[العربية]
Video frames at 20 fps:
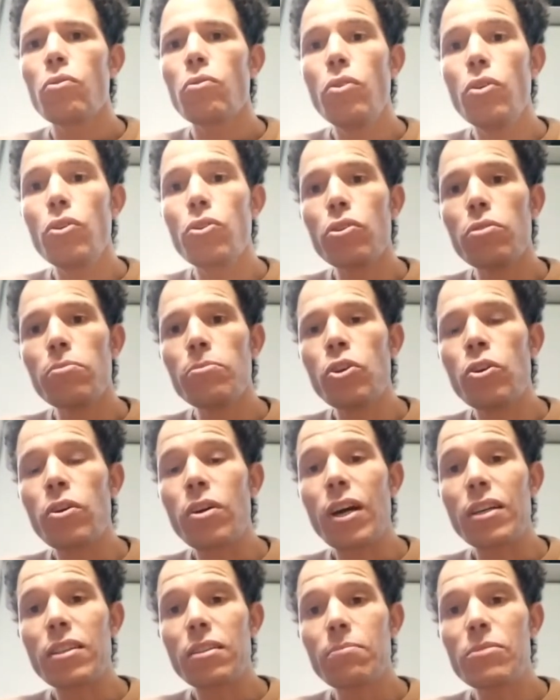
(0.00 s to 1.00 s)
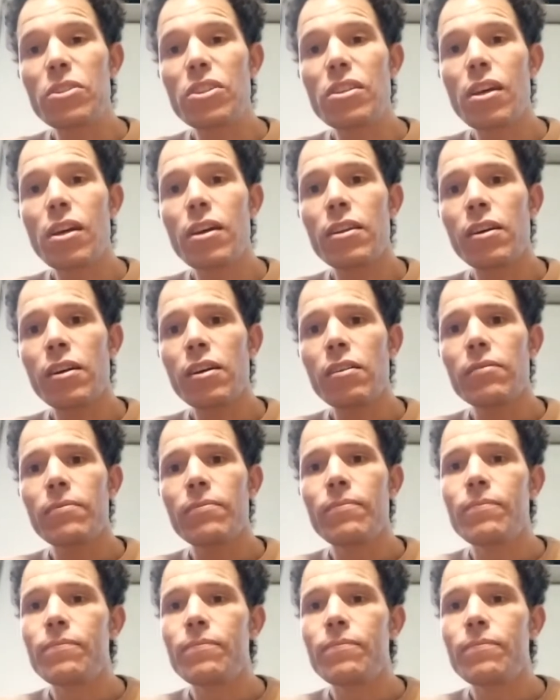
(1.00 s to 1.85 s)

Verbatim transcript: وعندهم نقاط مزيانة